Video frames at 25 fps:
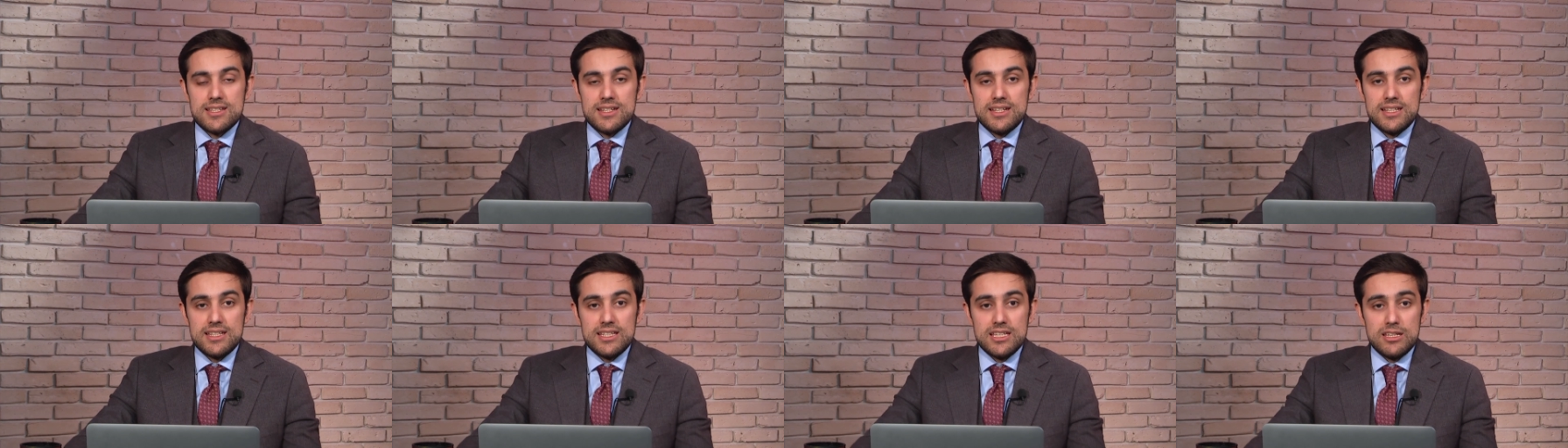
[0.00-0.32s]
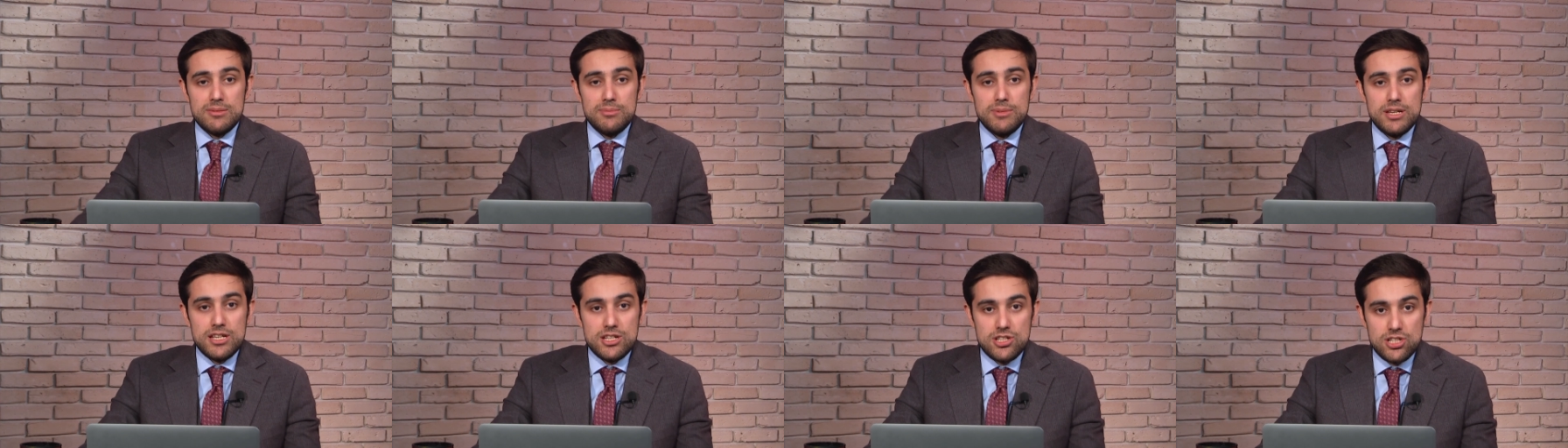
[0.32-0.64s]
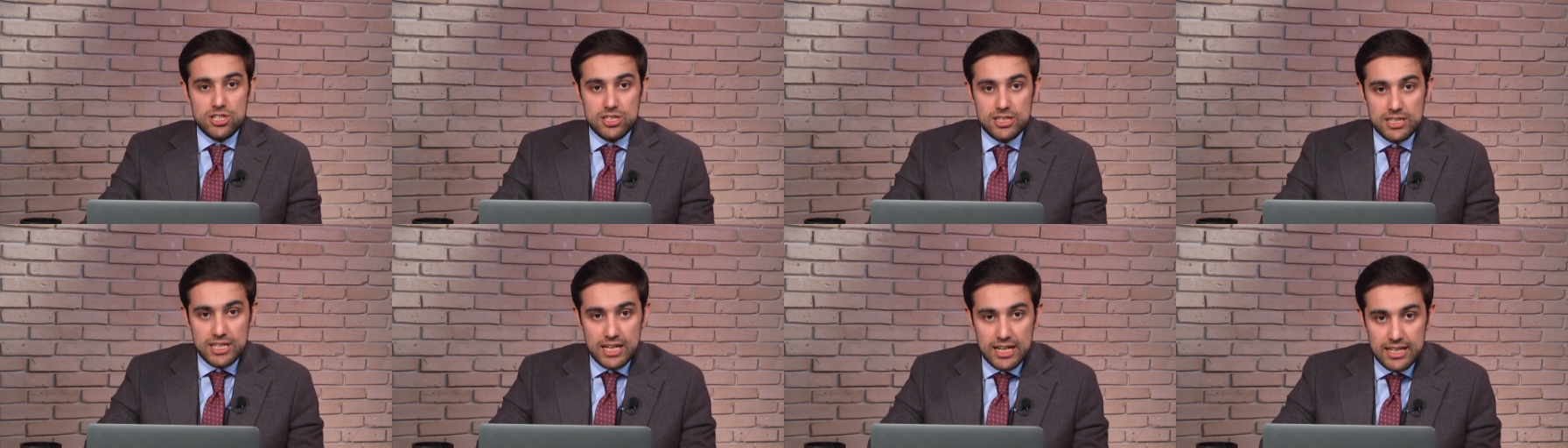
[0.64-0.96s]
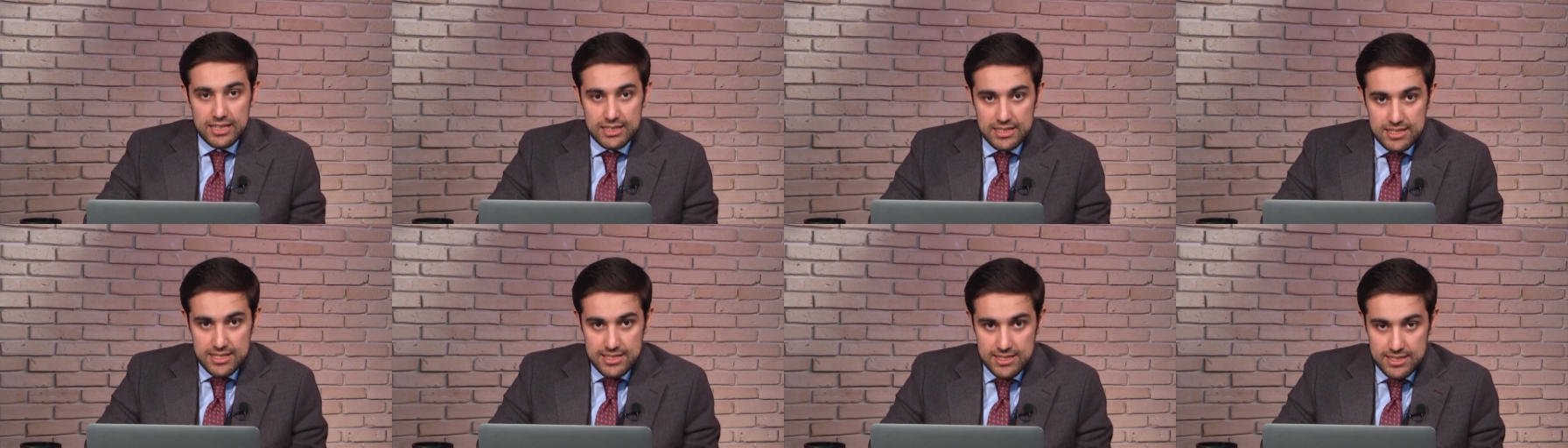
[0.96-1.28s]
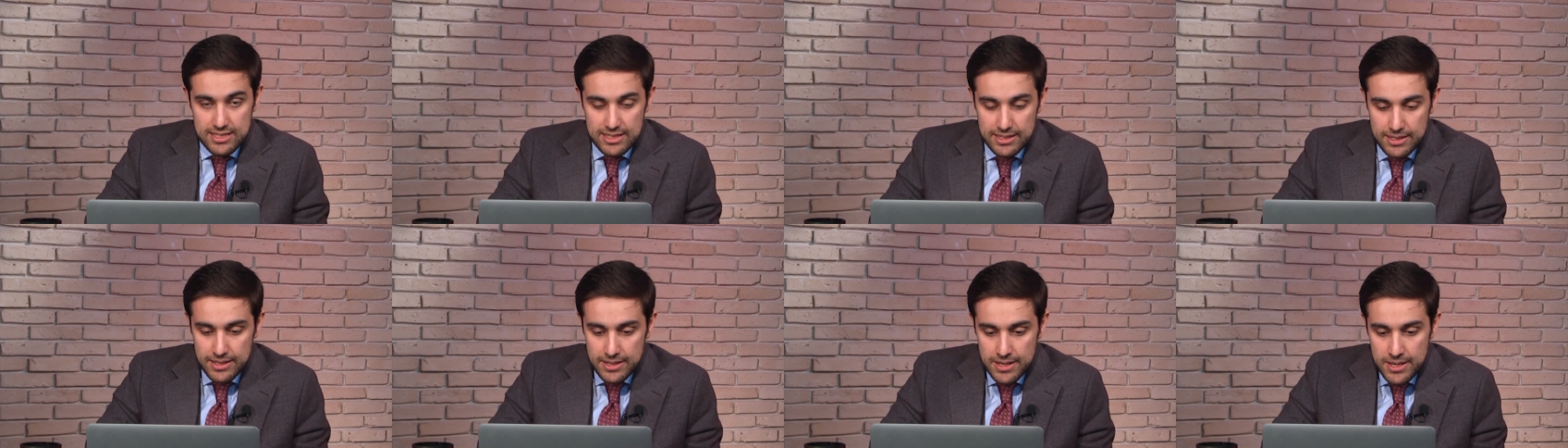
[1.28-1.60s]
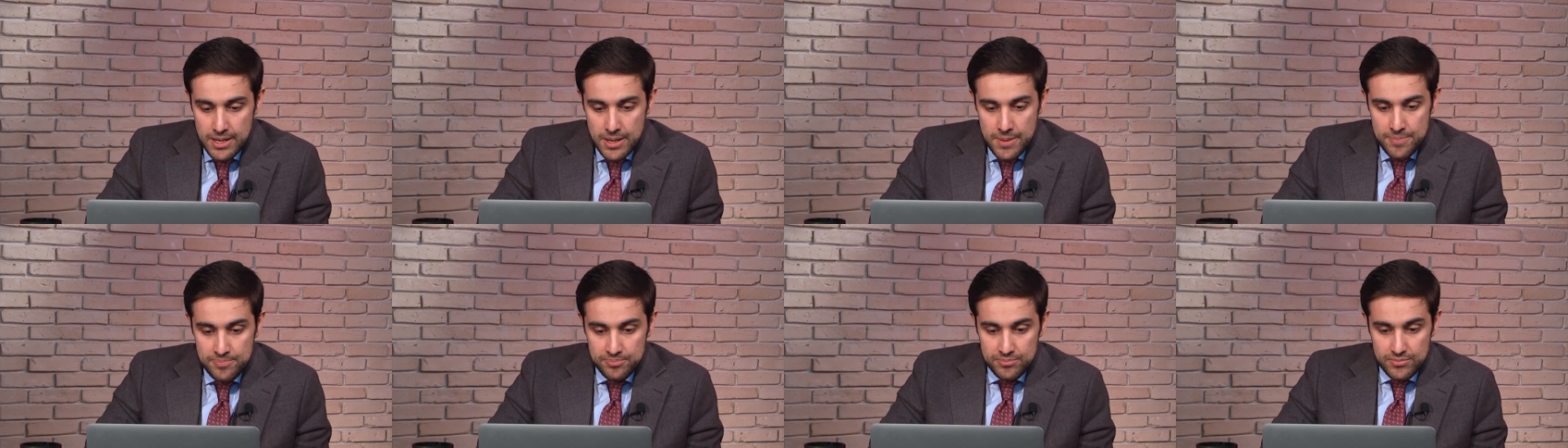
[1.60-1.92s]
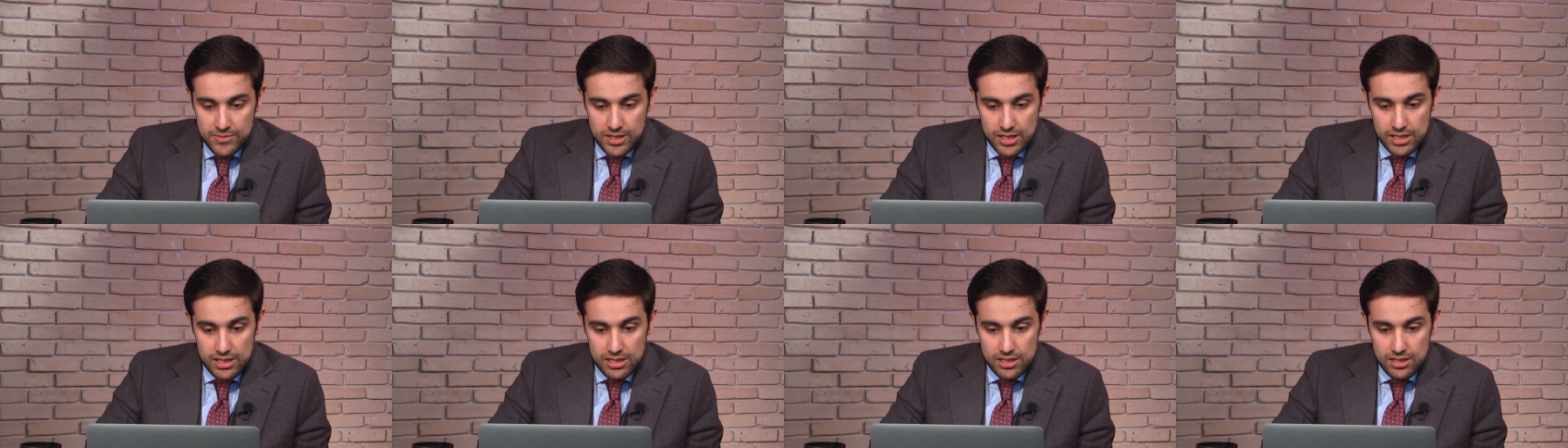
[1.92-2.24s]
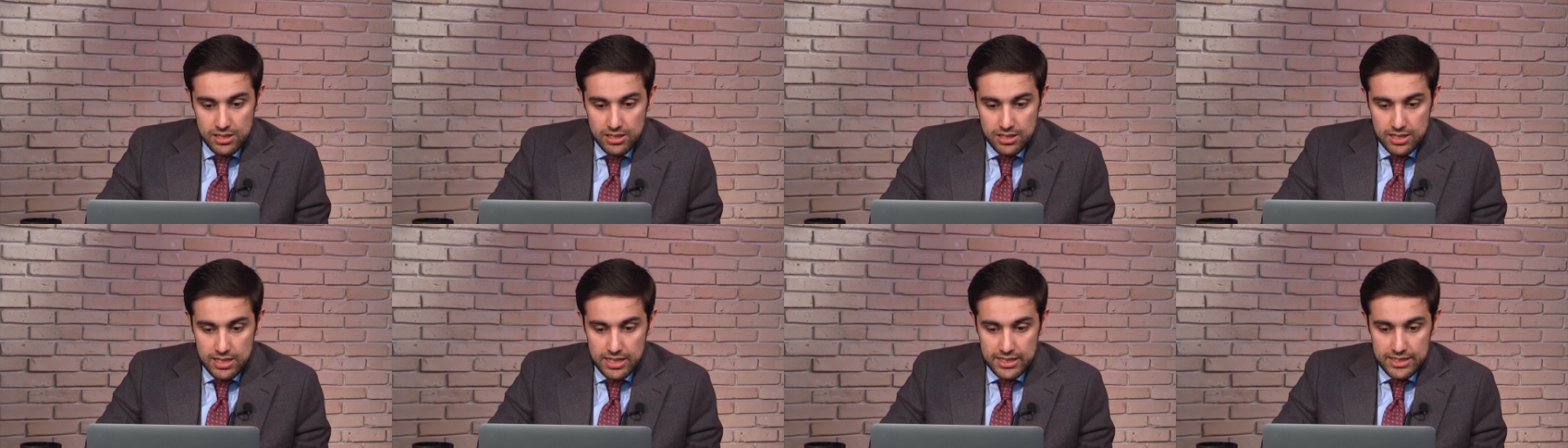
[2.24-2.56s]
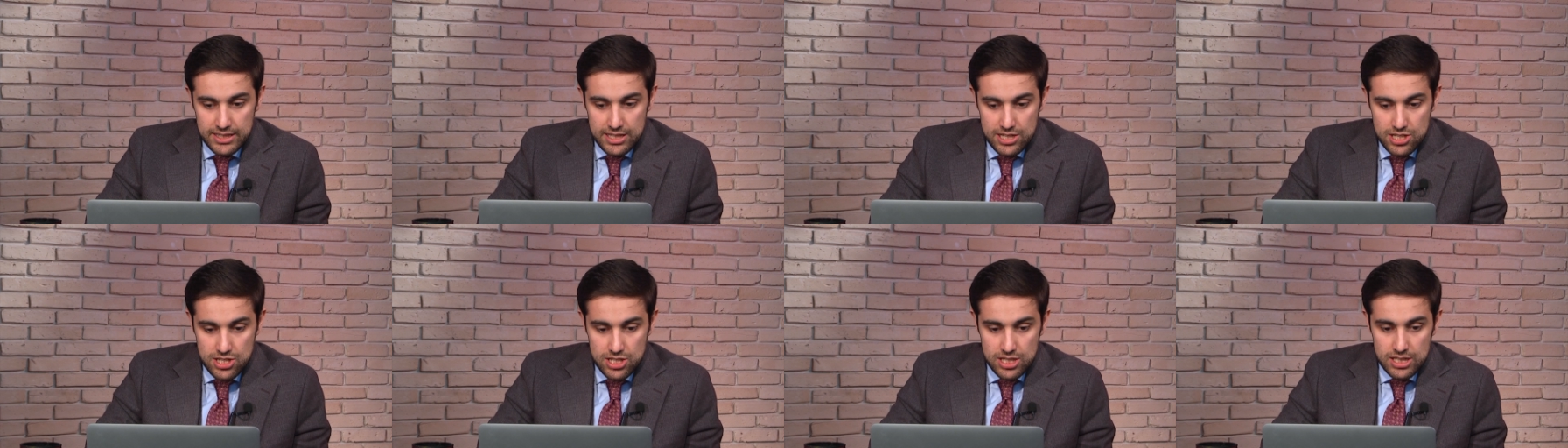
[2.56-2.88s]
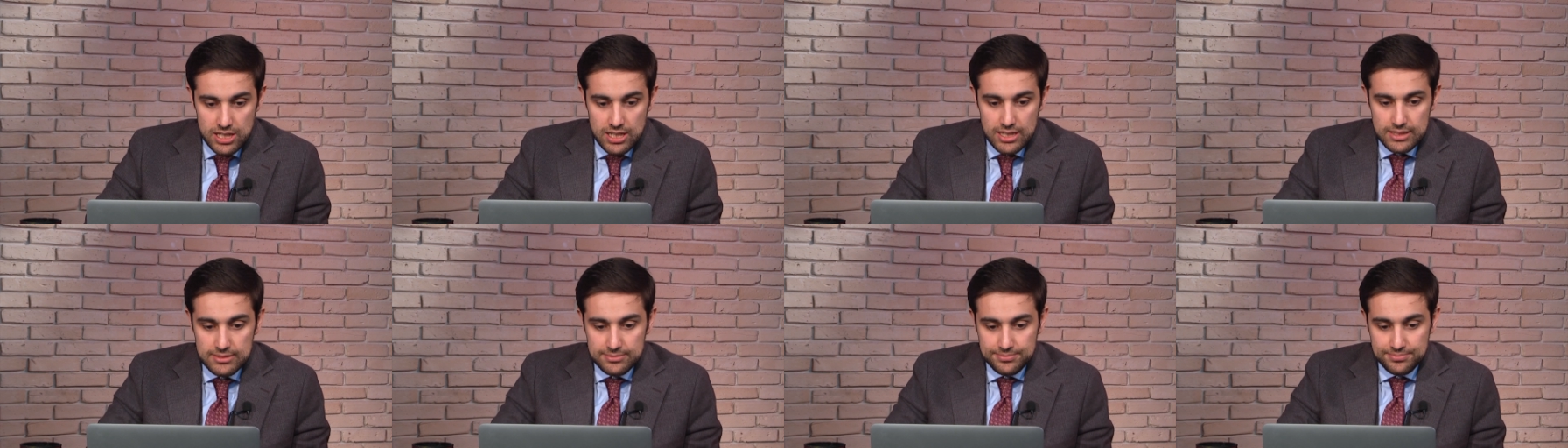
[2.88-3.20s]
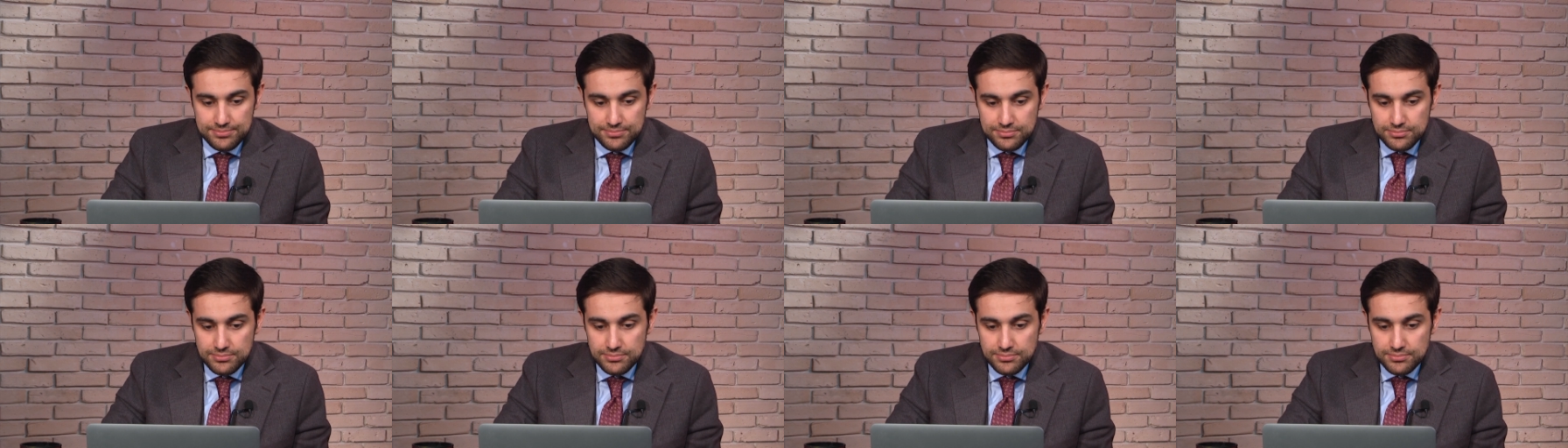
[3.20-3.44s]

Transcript: средней и меньшей дальности. И, конечно,